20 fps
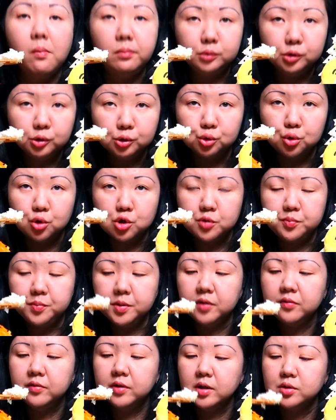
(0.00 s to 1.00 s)
Он тоже
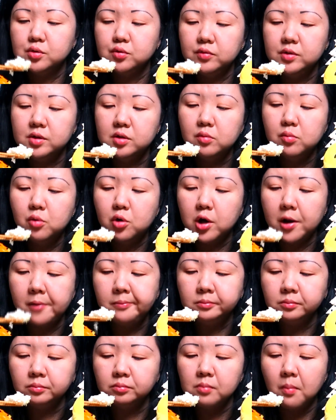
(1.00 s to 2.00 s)
первый раз увидел море.
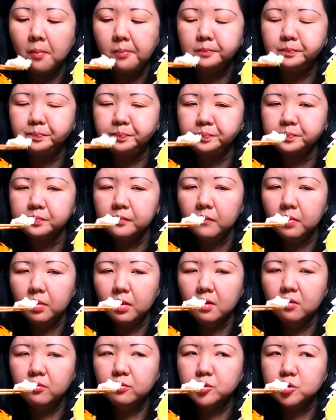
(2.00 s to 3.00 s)

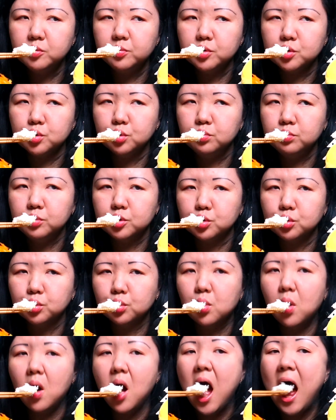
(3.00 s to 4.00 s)
В общем,
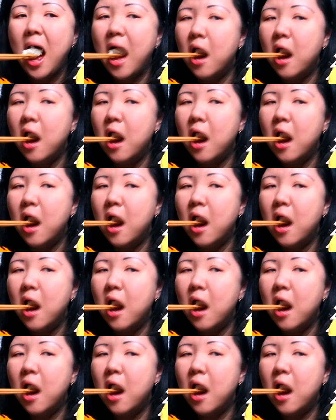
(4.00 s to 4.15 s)
Мишутку